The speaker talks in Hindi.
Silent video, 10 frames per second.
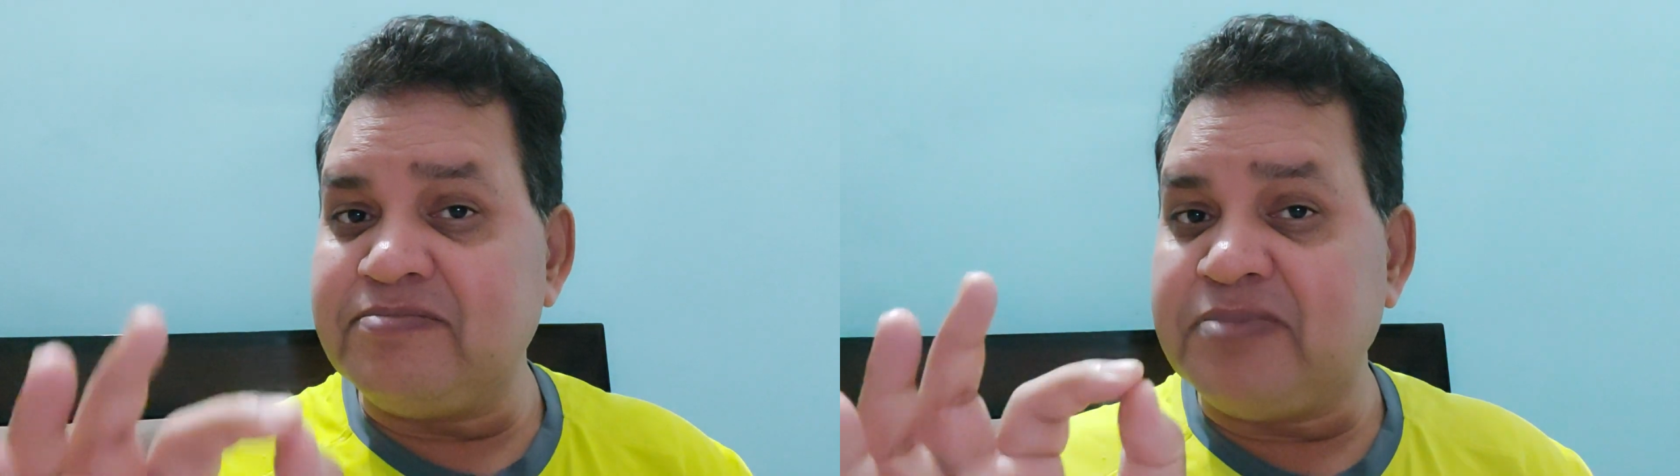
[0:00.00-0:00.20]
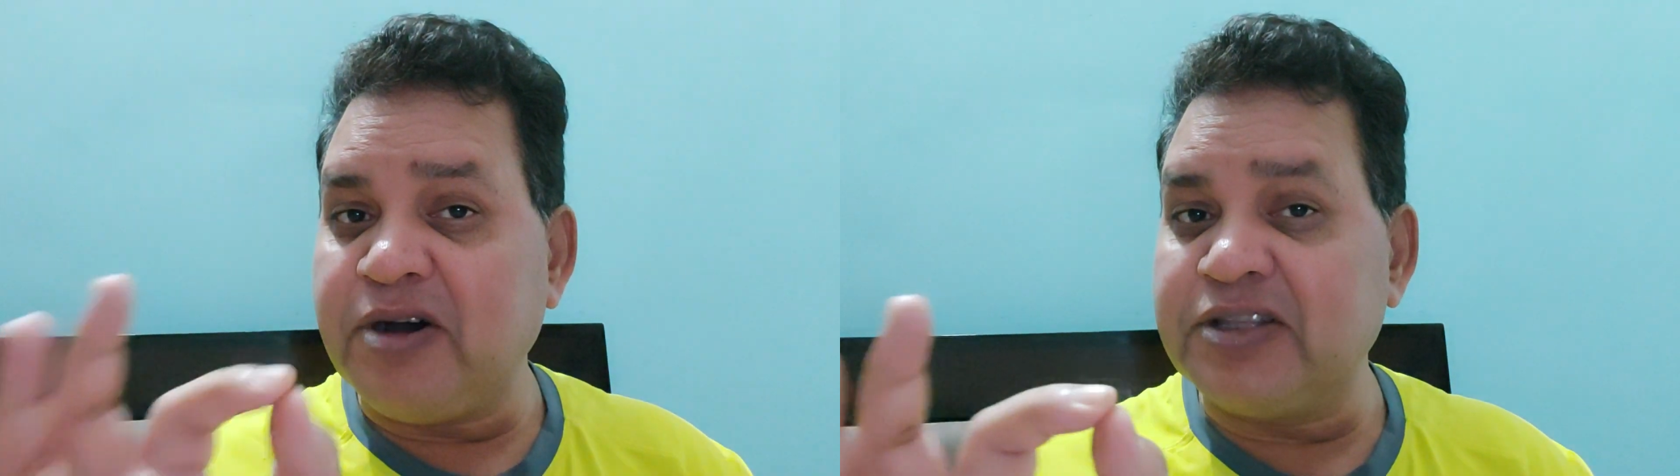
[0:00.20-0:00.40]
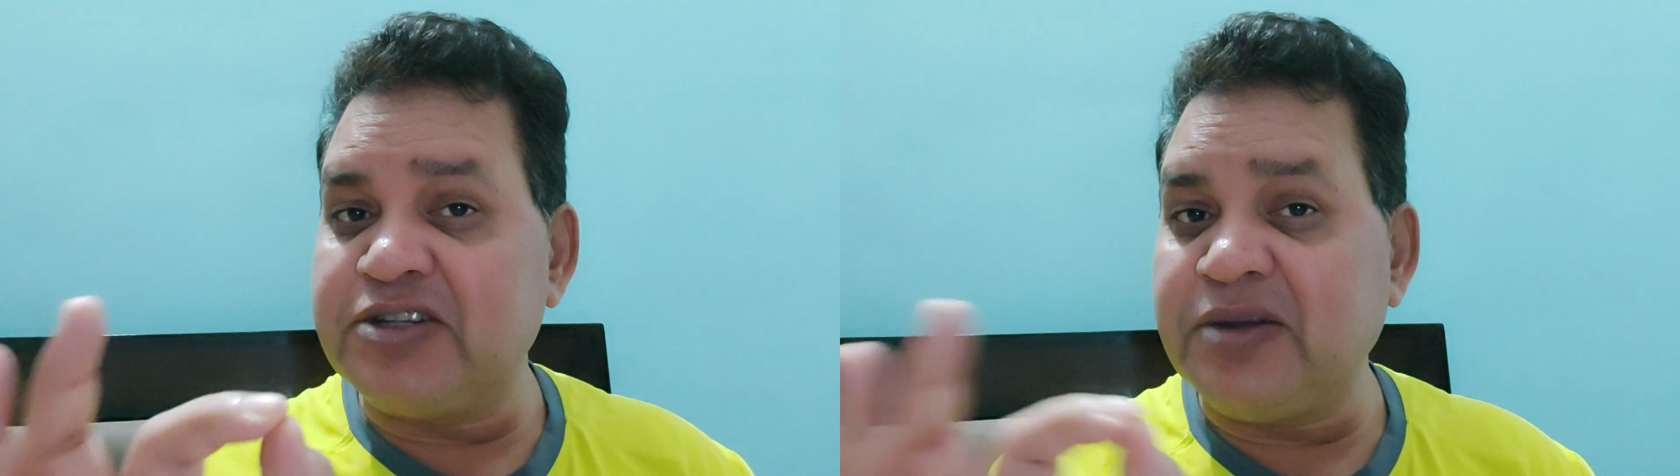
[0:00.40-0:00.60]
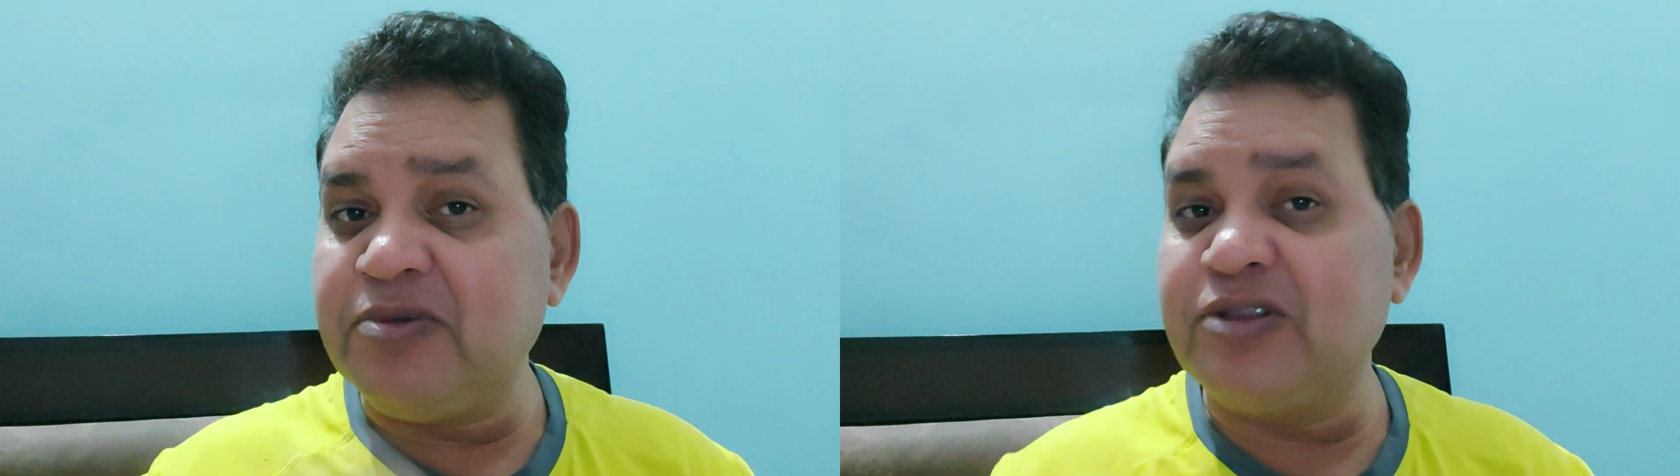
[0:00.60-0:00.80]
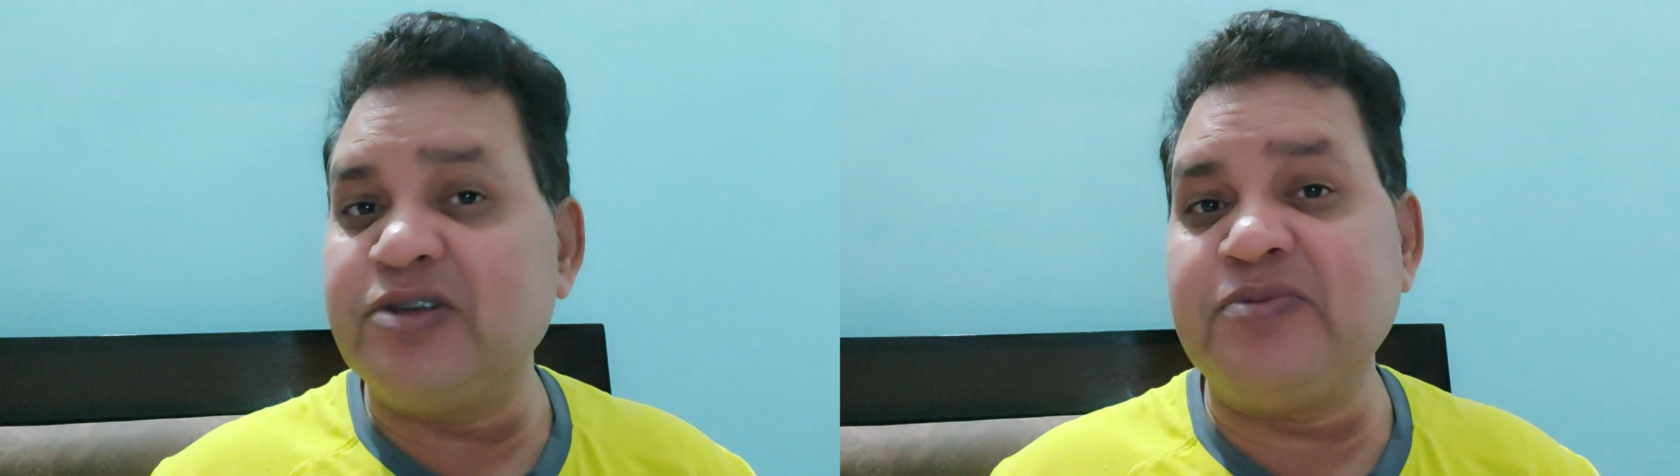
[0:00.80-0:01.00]
बहुत अच्छा
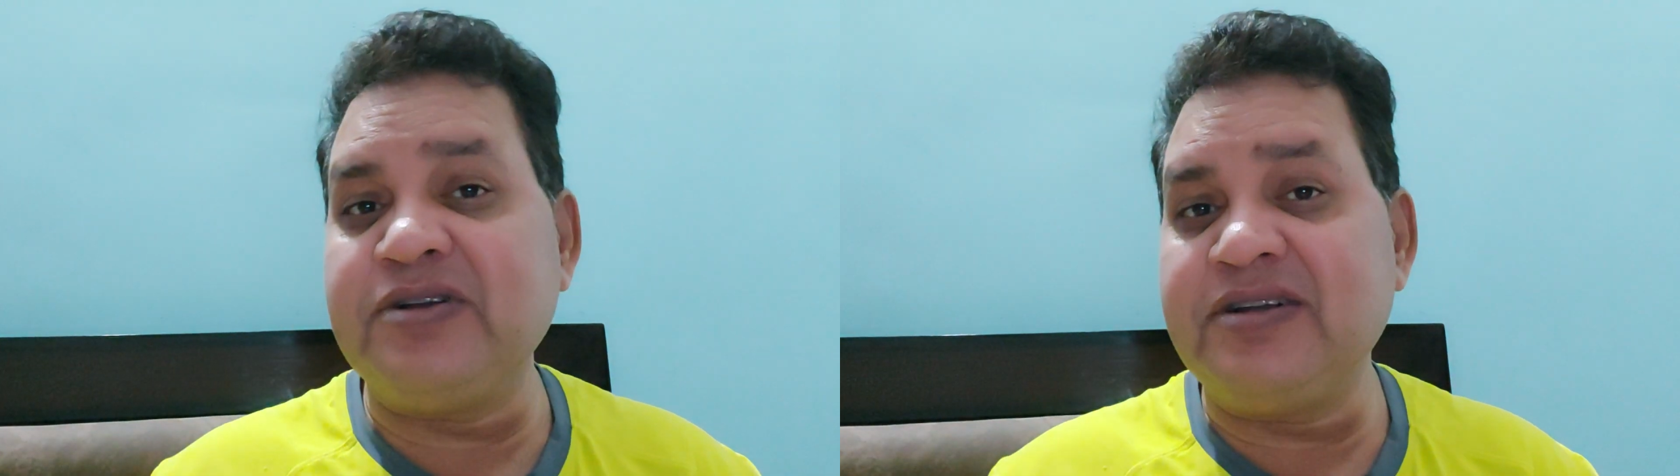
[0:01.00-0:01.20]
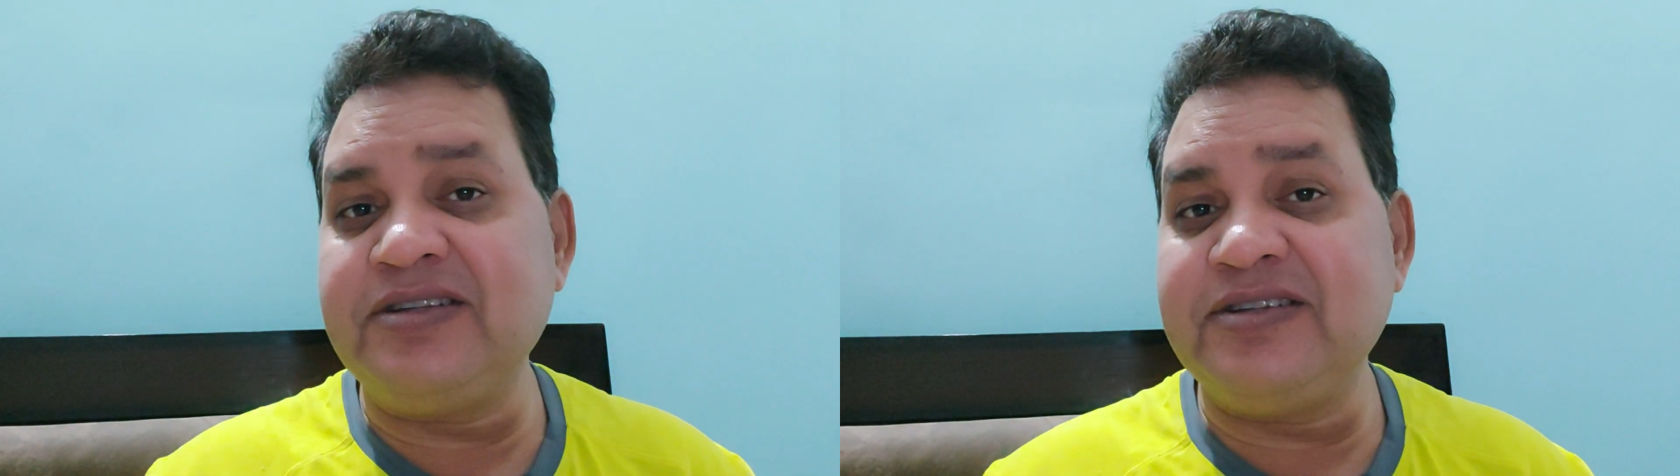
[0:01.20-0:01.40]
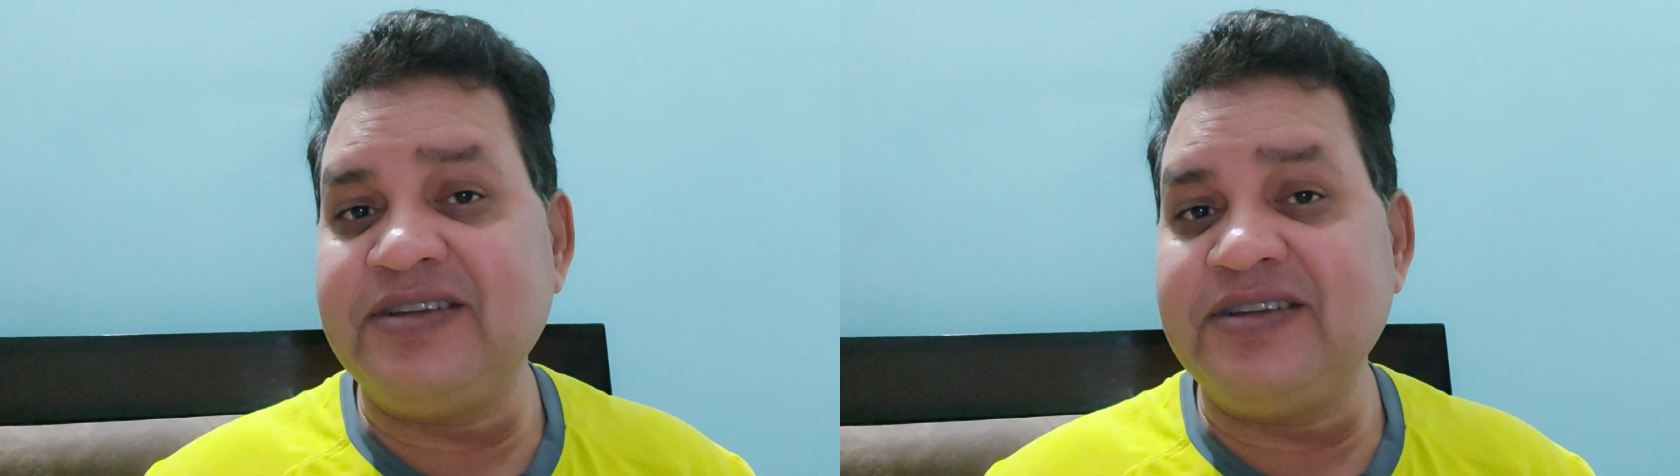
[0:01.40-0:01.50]
बोलते हो पंकज